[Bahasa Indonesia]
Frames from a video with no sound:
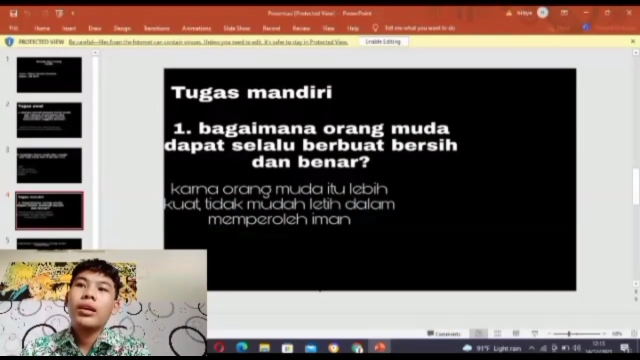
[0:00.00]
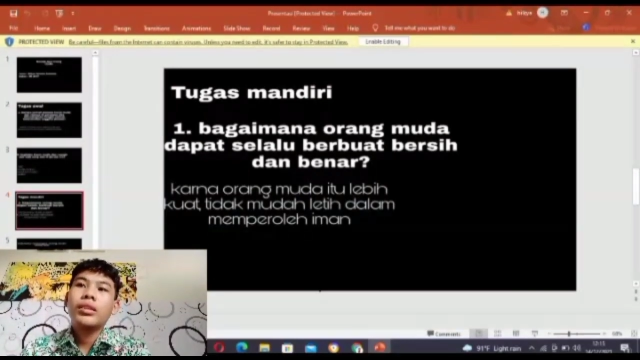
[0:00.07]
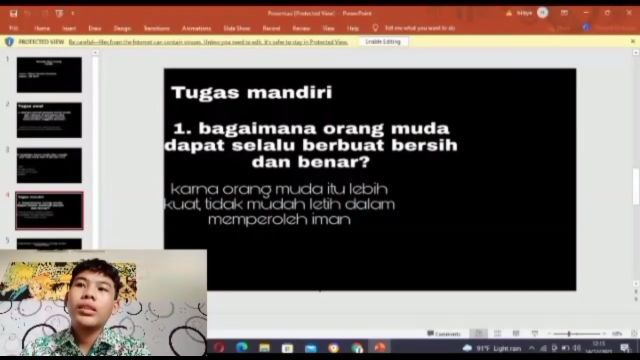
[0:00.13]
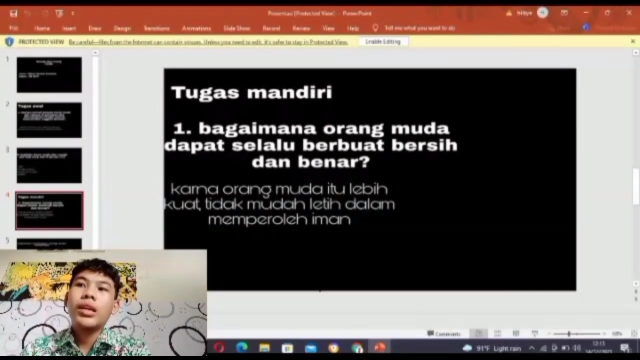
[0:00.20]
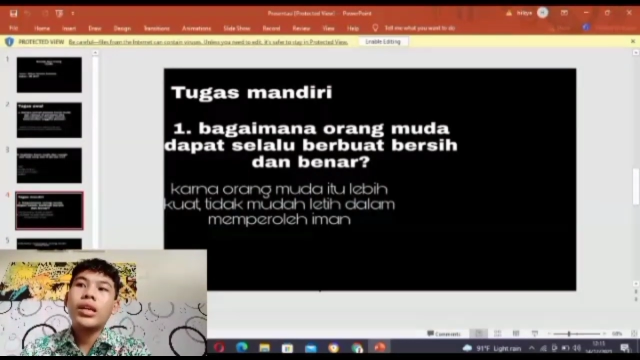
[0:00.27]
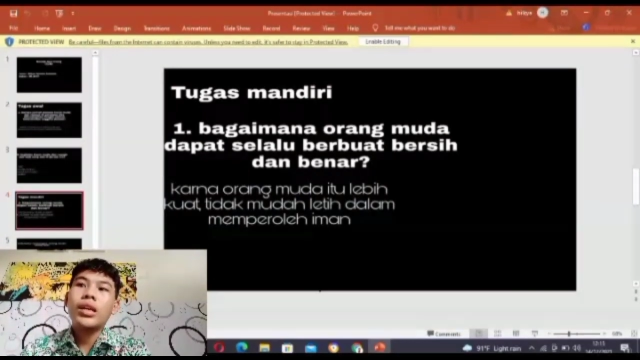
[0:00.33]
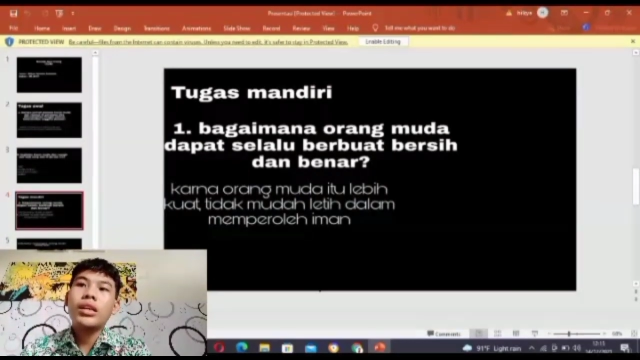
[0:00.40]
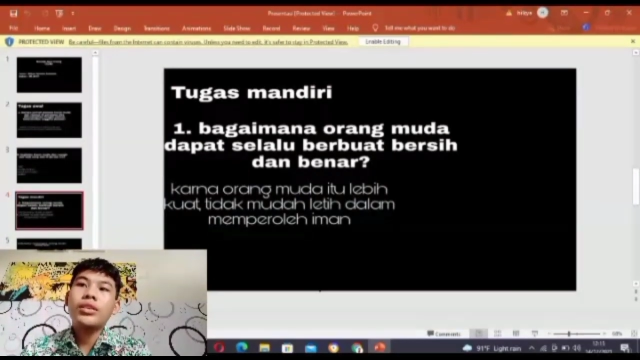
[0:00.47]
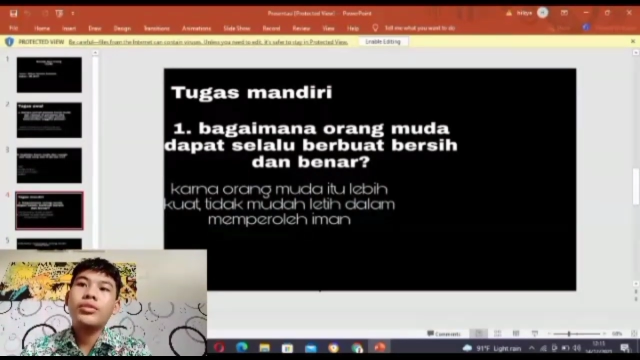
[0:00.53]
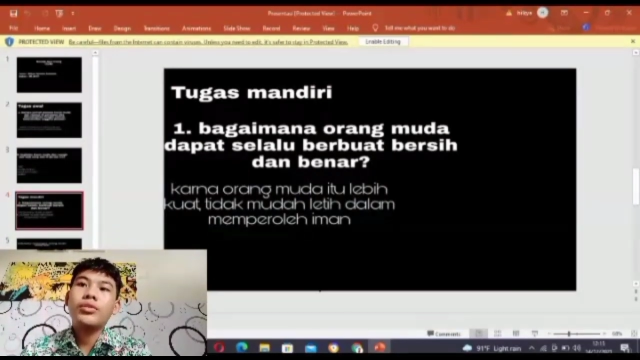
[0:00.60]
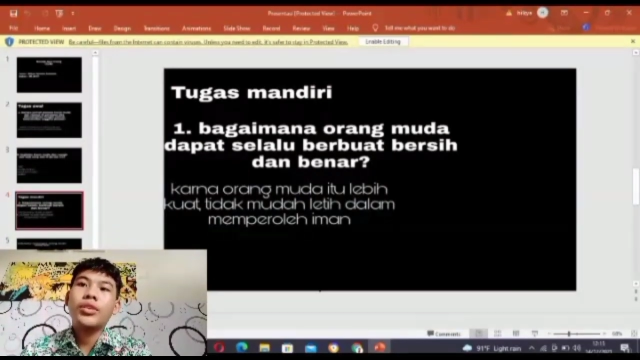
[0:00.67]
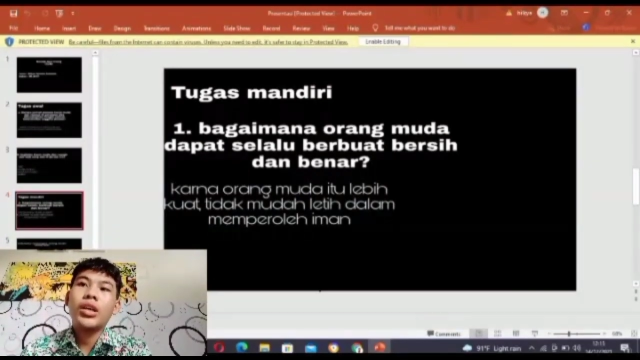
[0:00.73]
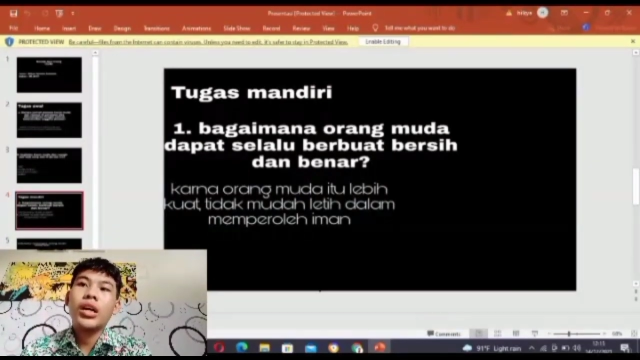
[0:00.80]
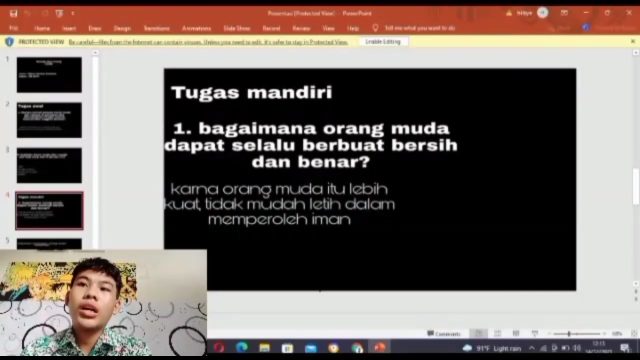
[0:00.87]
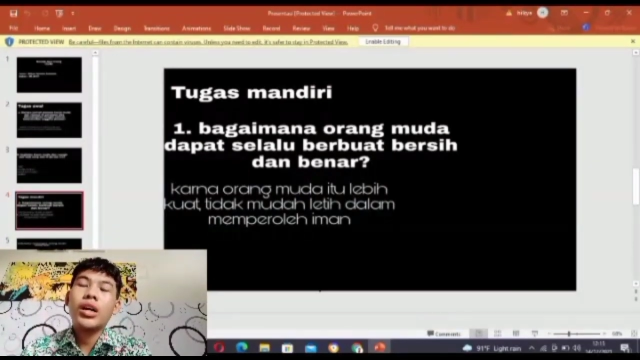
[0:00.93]
saya
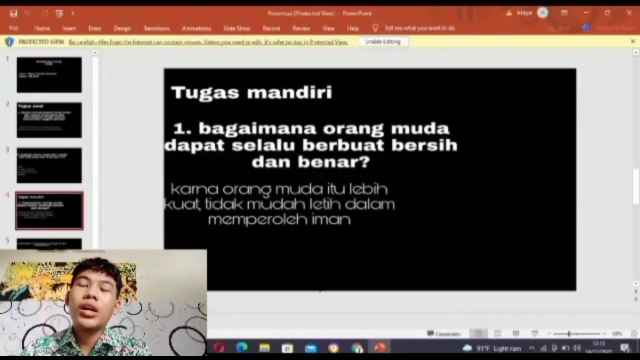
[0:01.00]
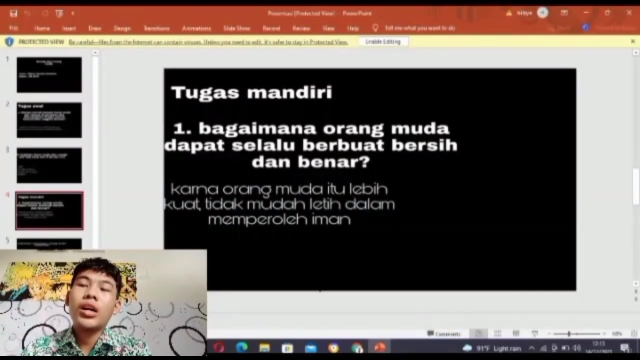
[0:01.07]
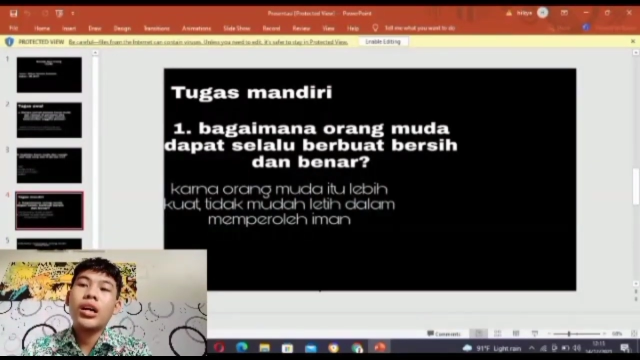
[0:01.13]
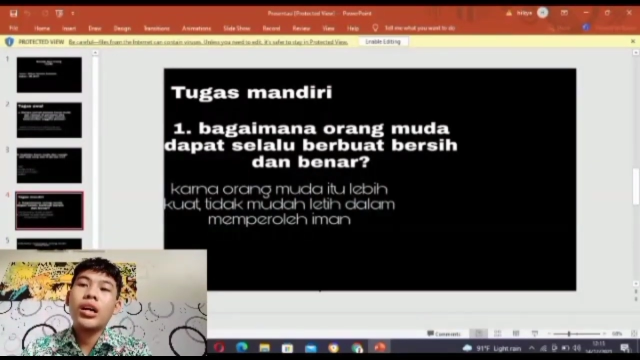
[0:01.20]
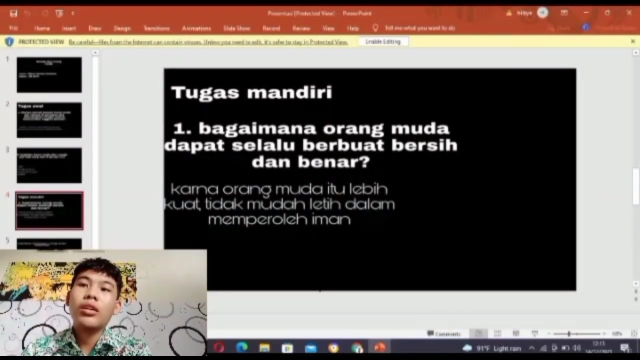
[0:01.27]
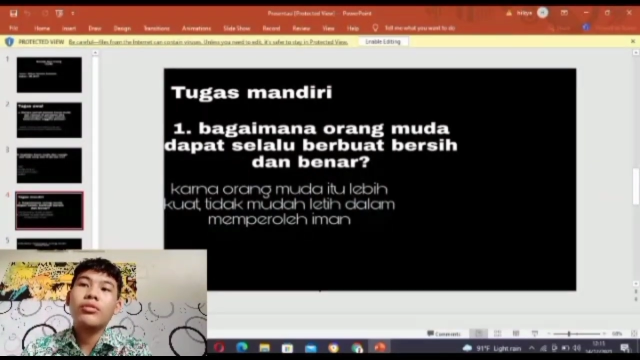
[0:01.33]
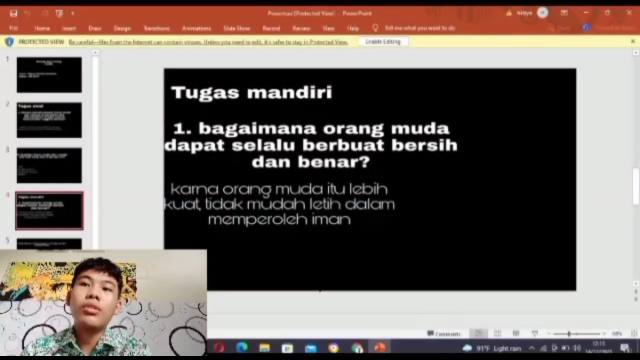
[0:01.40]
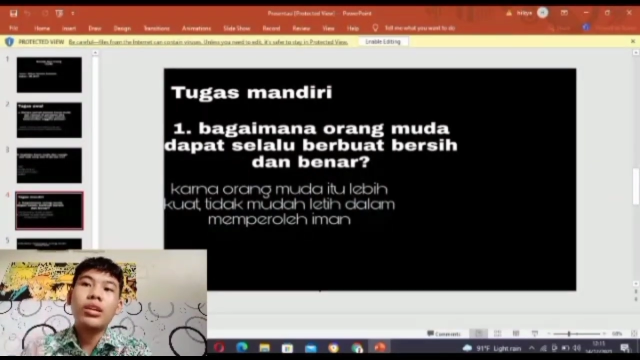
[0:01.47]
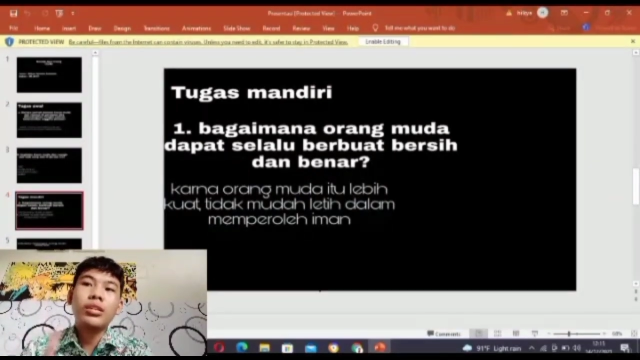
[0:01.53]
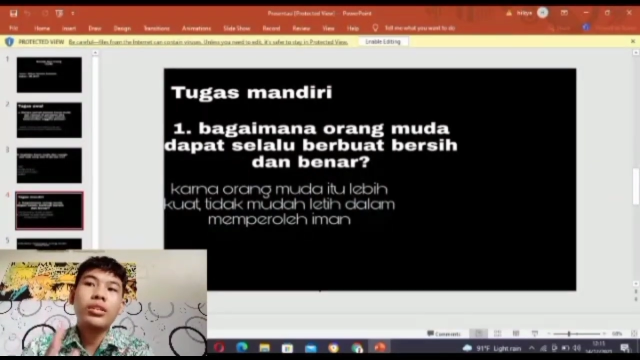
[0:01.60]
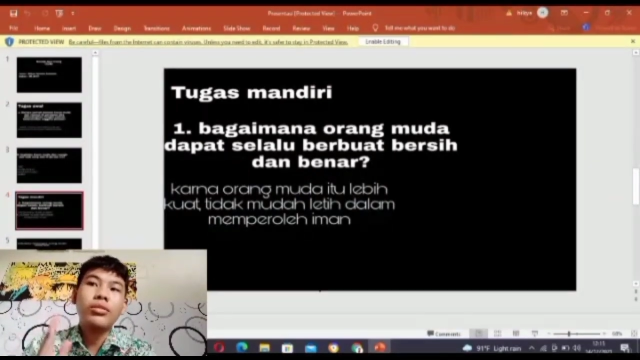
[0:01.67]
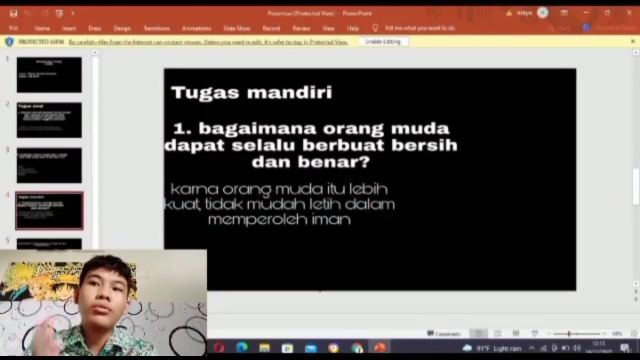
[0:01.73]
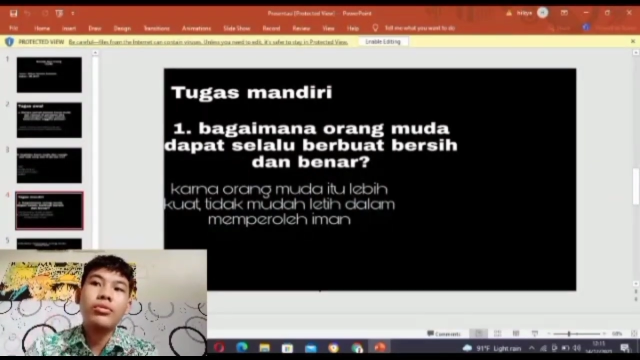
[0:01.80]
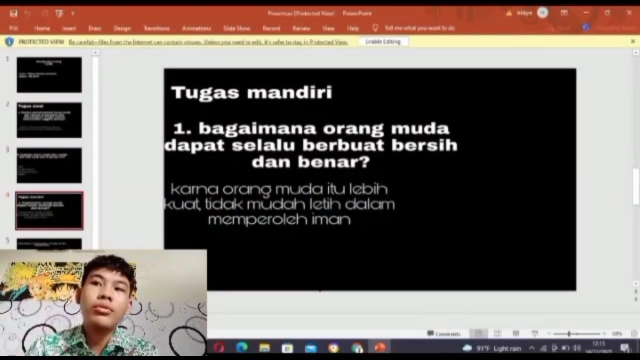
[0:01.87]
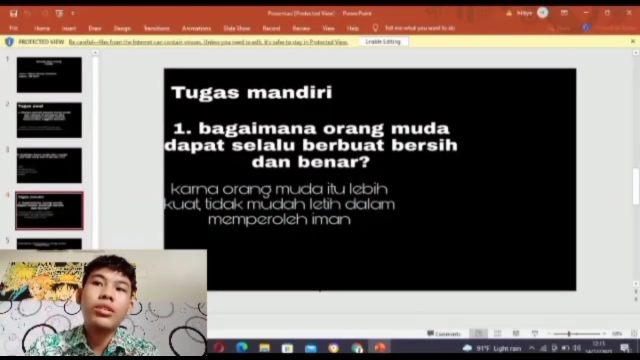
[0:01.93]
juga kurang
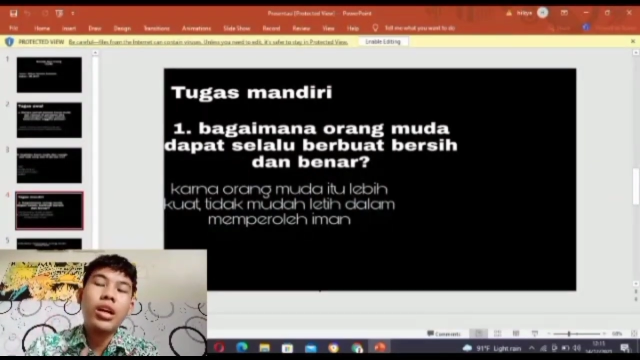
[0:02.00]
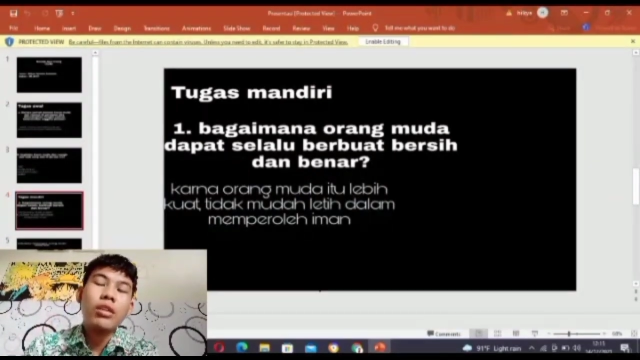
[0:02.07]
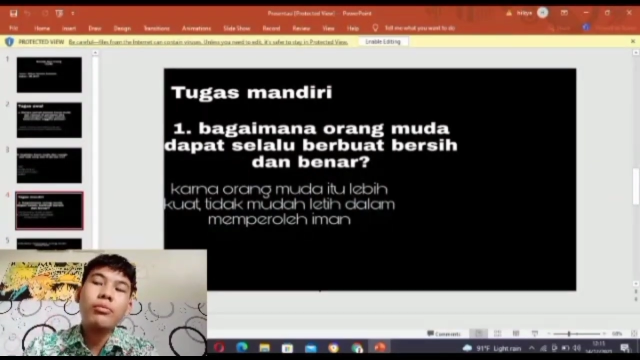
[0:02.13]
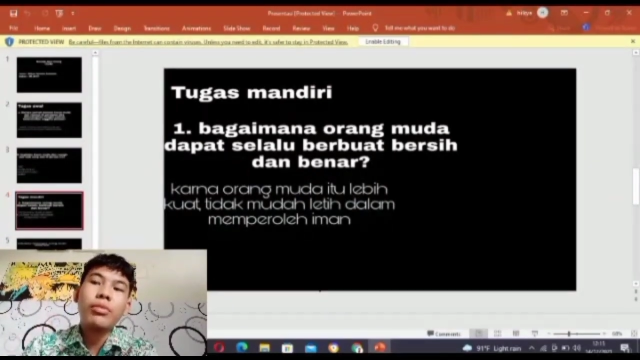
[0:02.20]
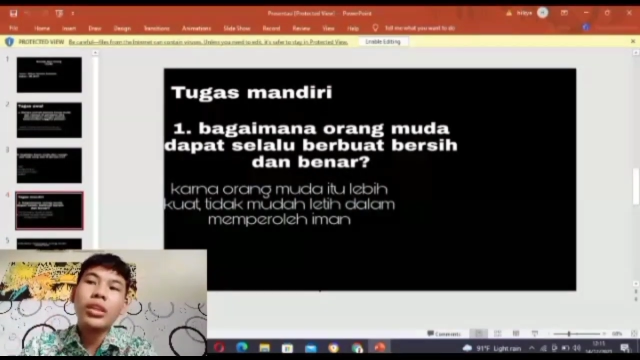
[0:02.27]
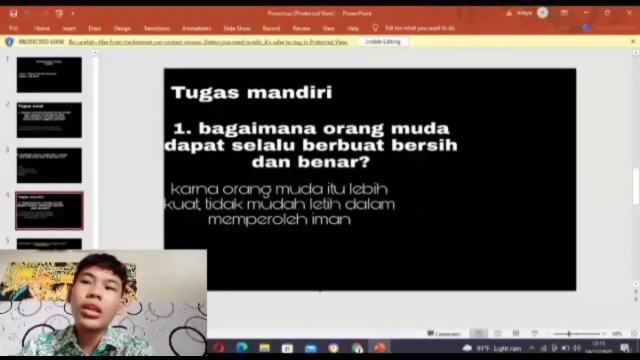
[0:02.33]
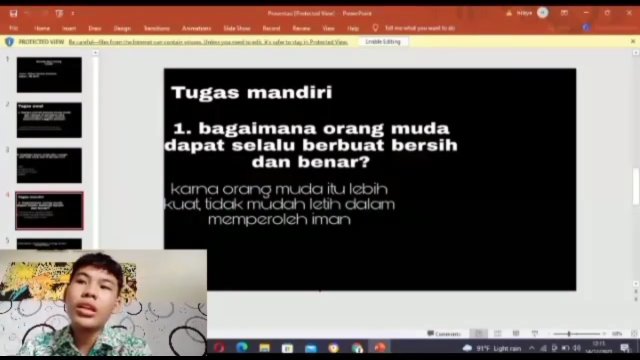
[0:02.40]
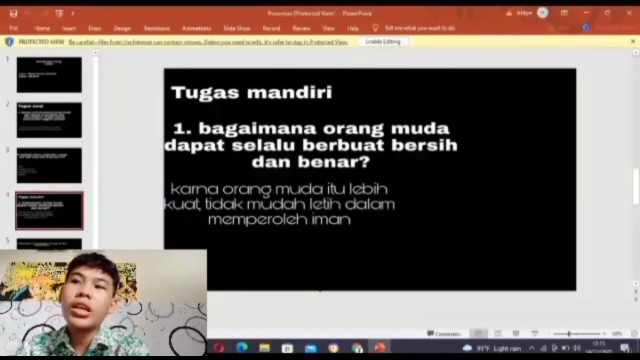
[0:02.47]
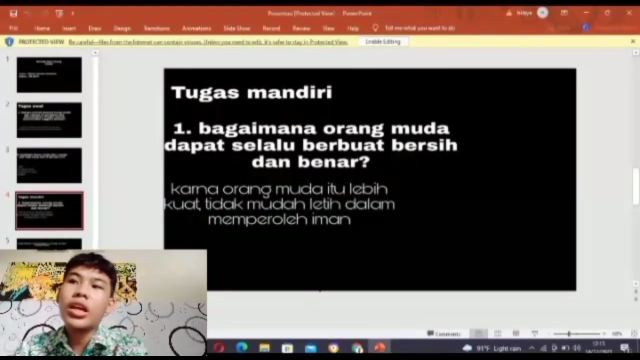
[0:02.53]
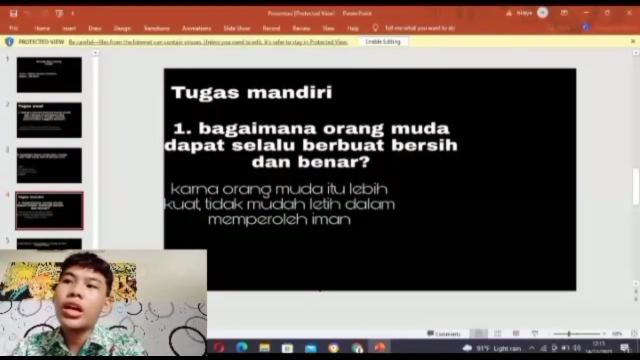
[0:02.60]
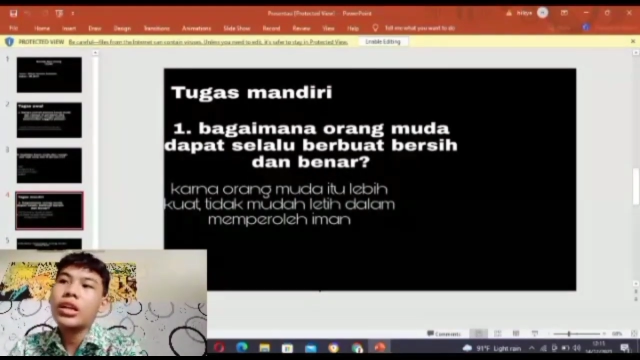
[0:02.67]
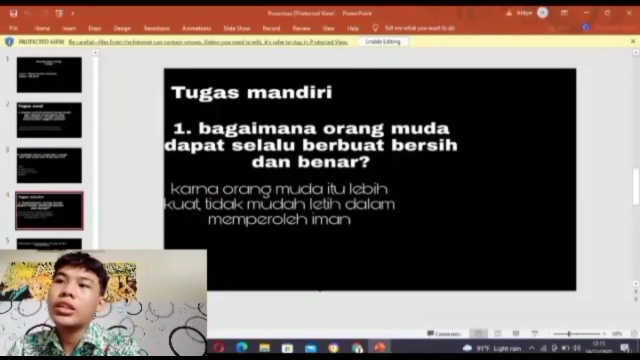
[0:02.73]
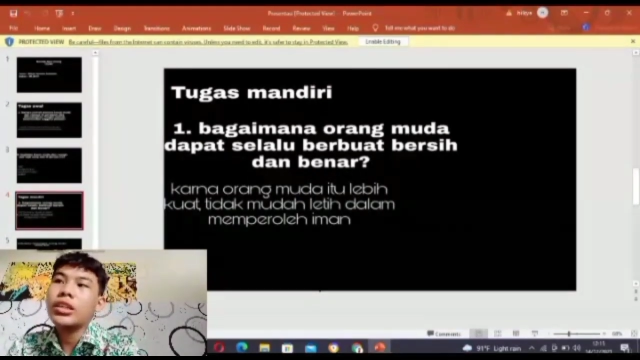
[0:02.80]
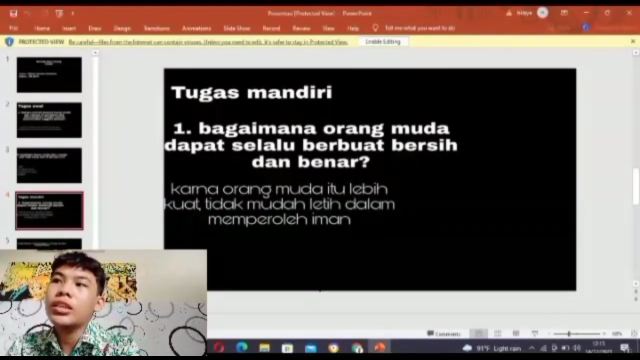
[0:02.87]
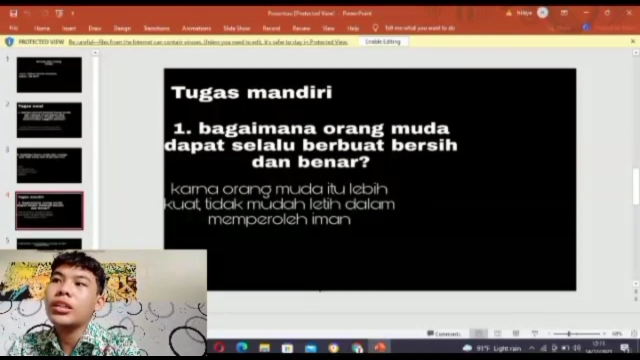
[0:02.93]
setuju dengan pertanyaan